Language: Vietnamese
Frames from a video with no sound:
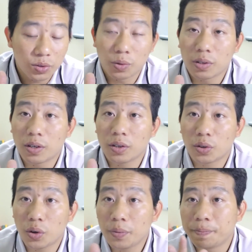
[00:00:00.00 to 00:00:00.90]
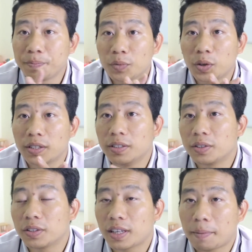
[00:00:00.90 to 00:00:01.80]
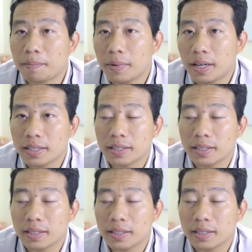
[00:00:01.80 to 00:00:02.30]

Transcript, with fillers: dùng tương đối tốt tôi đã thử tôi cắm